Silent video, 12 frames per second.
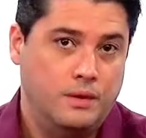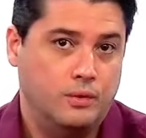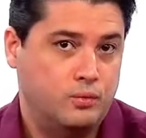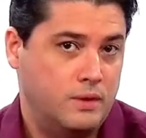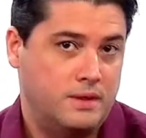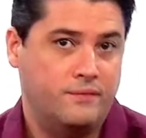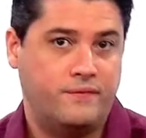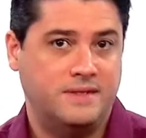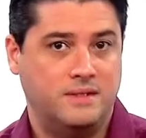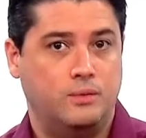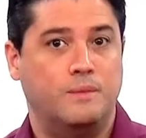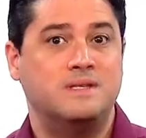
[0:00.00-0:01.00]
Eu estou aqui
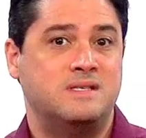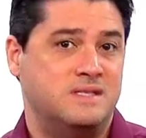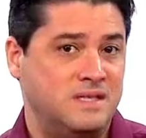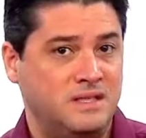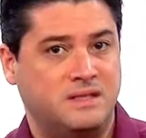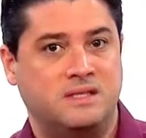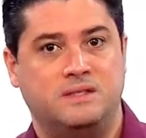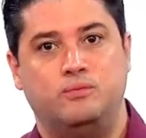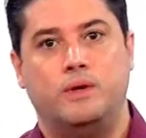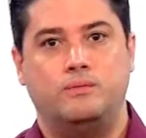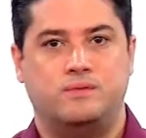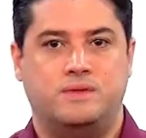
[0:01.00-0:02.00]
fazendo uma síntese
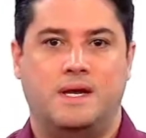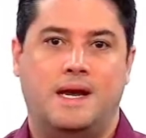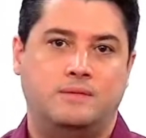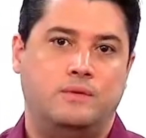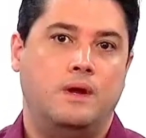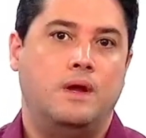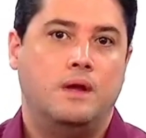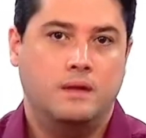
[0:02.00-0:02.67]
do enunciado